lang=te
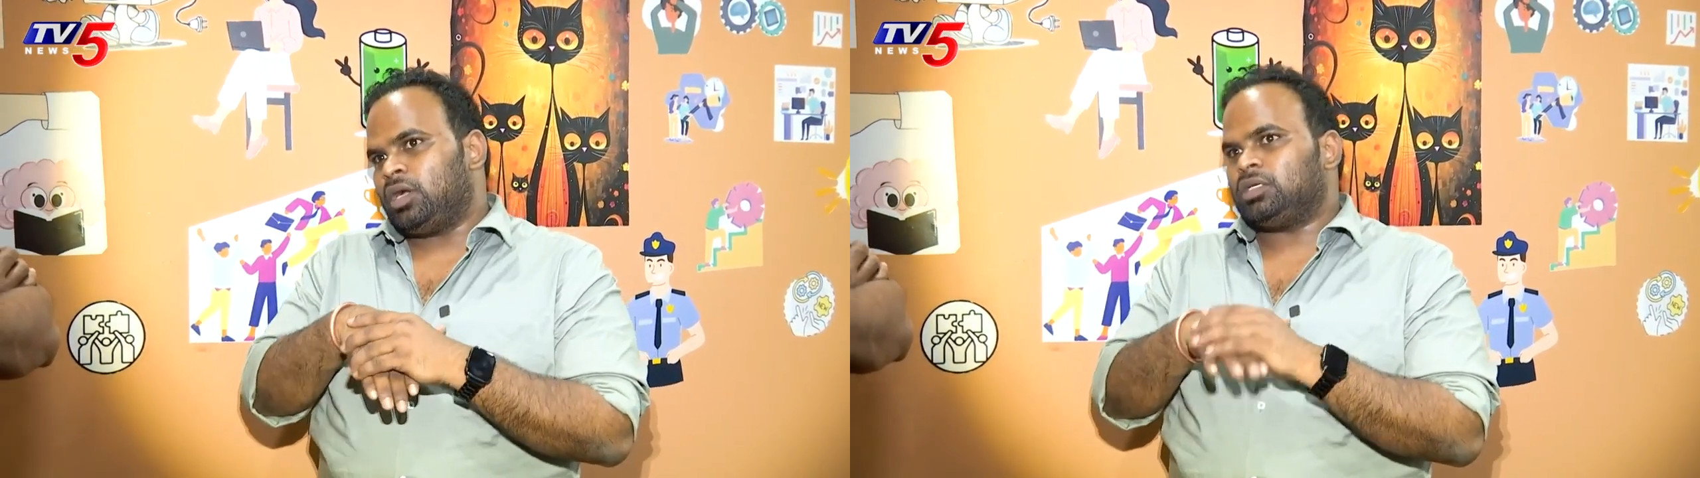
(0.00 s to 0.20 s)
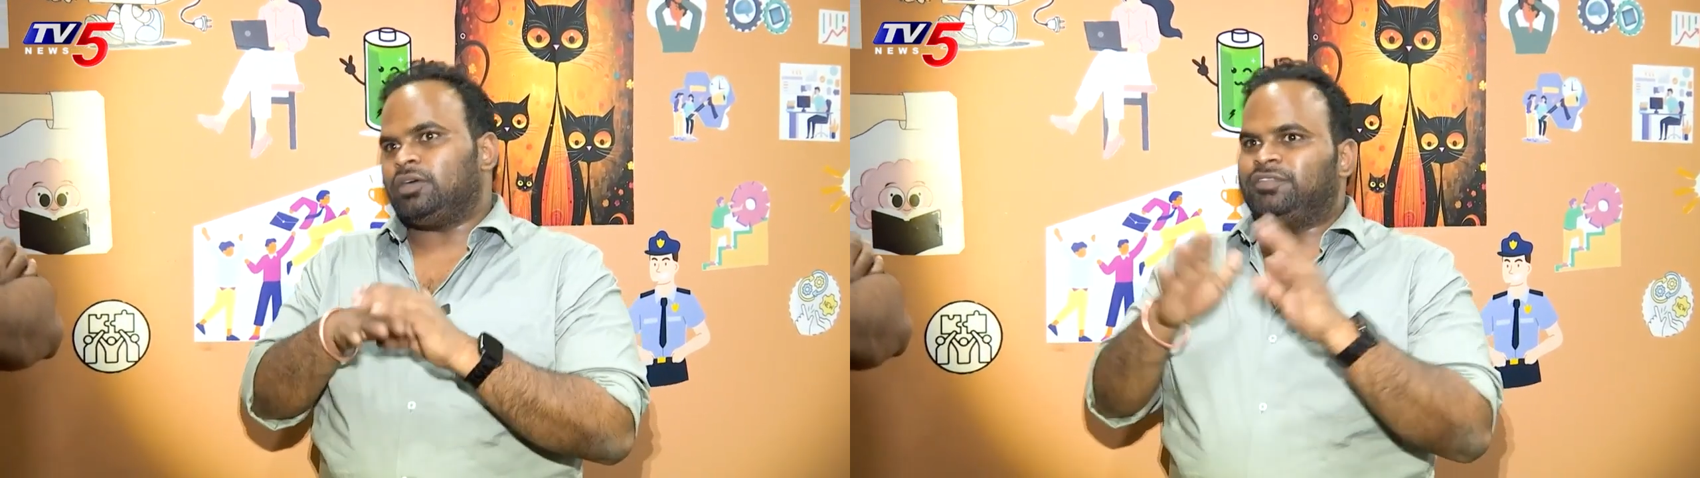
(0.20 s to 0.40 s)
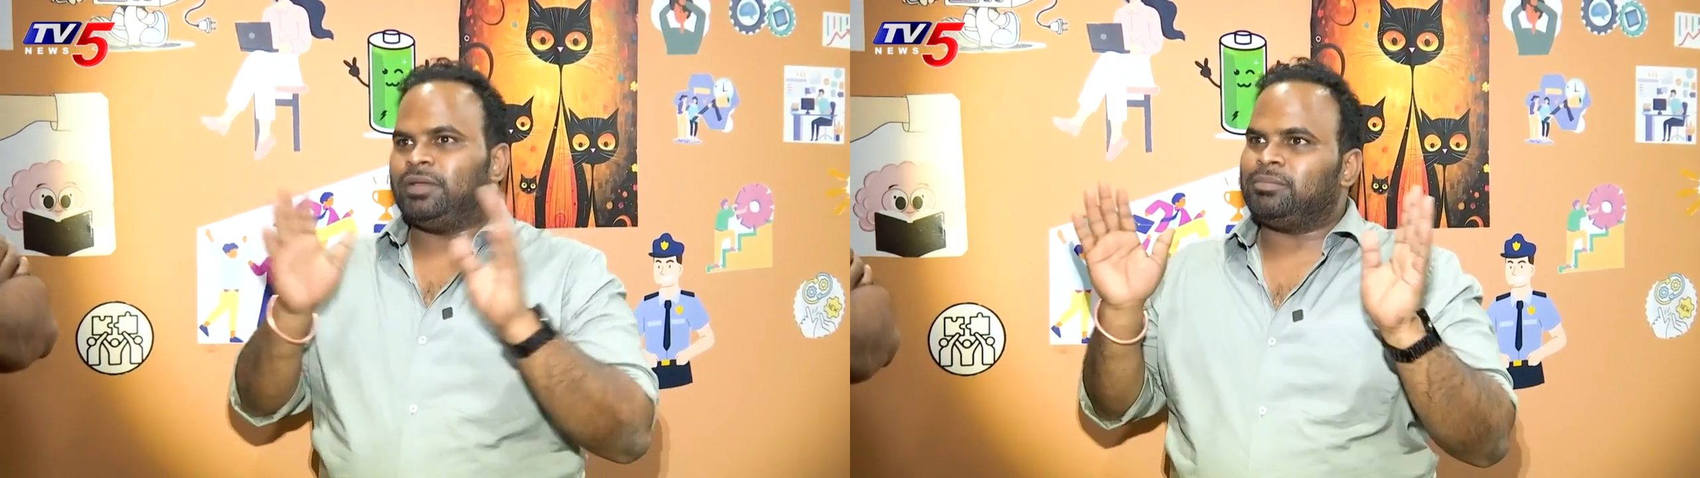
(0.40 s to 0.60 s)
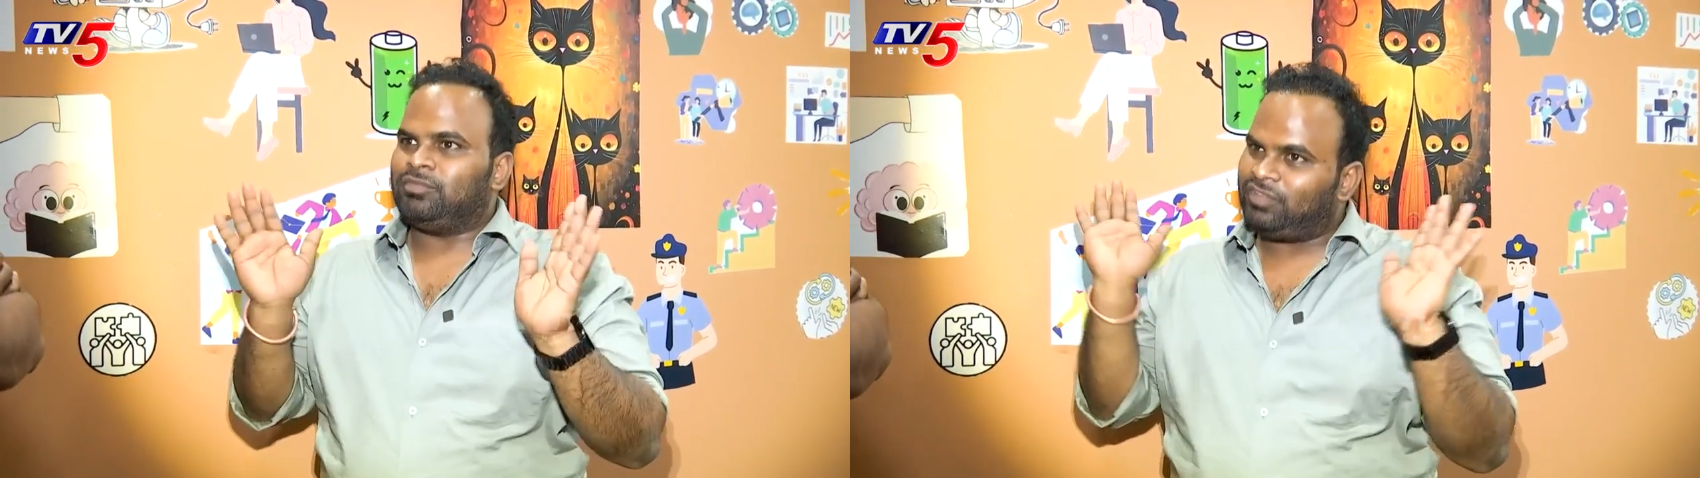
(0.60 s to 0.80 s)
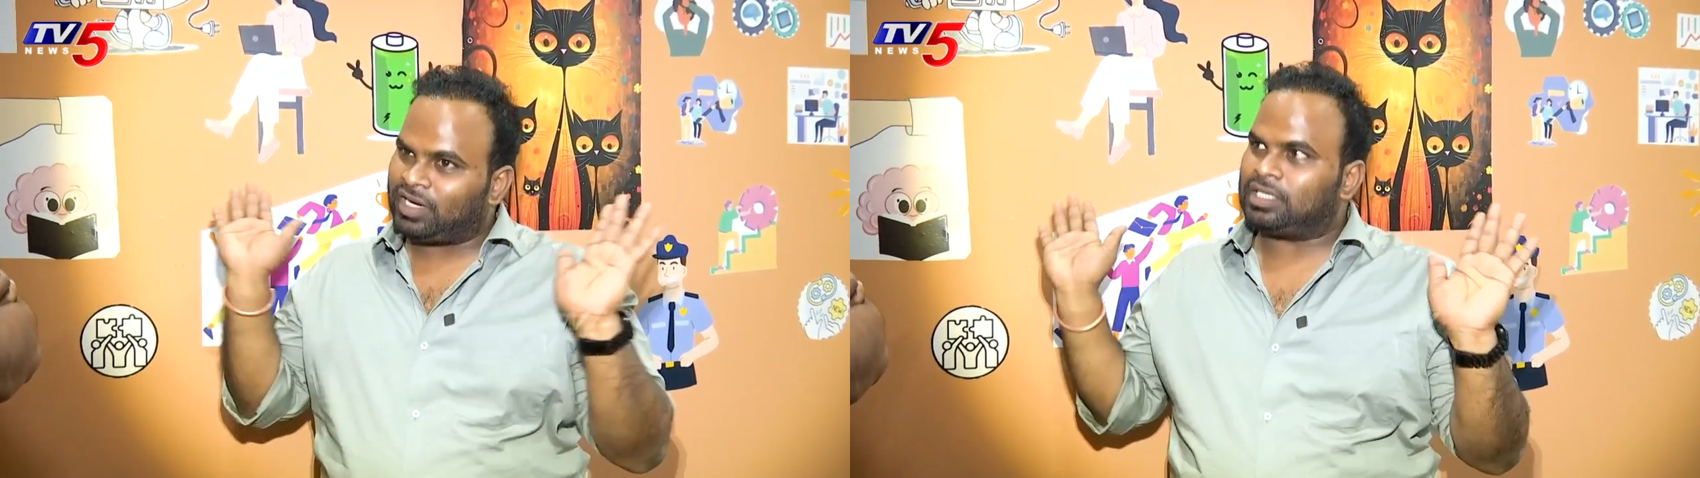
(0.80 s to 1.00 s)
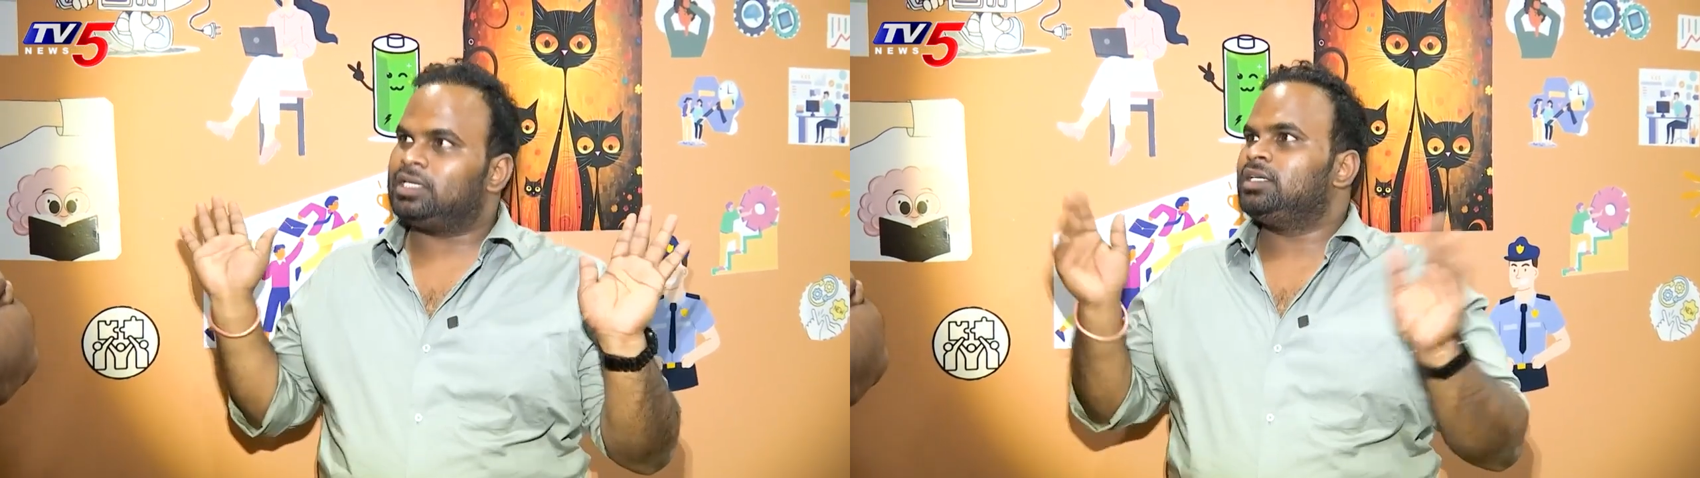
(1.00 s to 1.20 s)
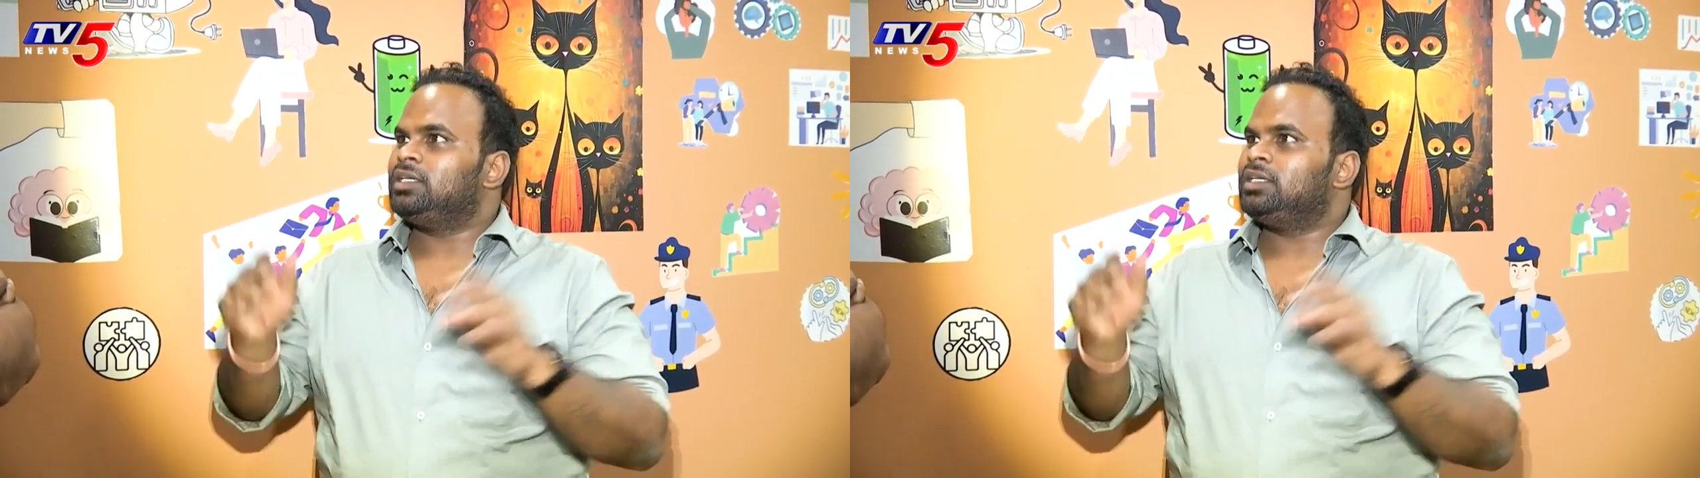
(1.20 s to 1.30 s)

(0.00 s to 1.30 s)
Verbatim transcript: లాట్ ఆఫ్ ఫేమ్ వర్క్